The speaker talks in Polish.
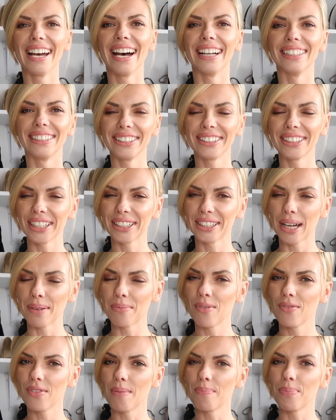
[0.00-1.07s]
A dzisiaj
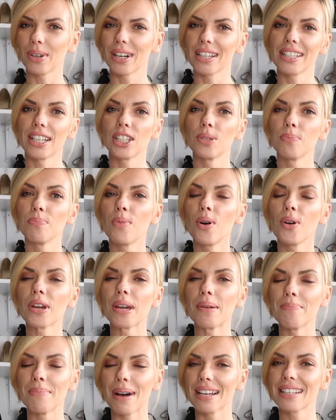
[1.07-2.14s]
chciałabym Wam pokazać
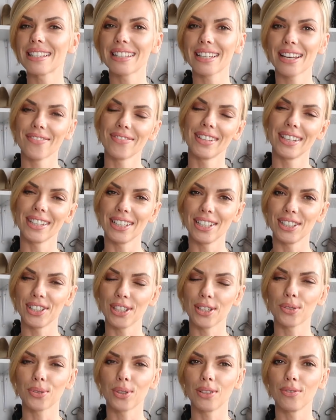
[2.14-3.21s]
moje must have na
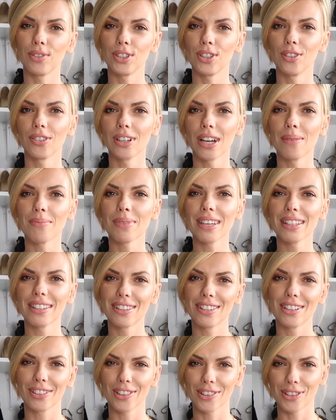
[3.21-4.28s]
jesień, które wyciągam, kiedy
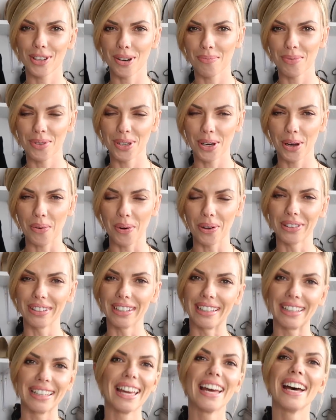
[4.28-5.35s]
tylko zrobi się
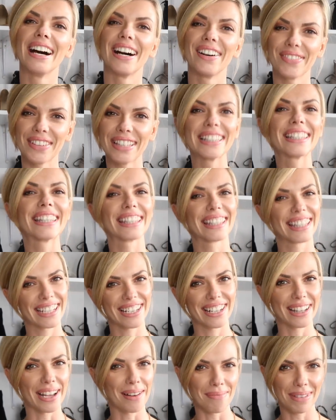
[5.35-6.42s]
chłodniej. A więc
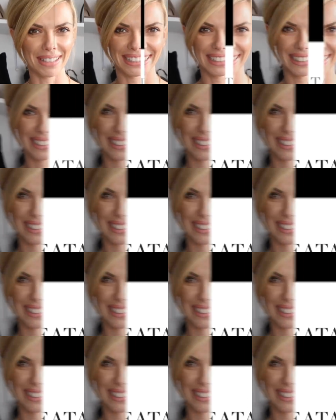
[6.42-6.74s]
zaczynamy.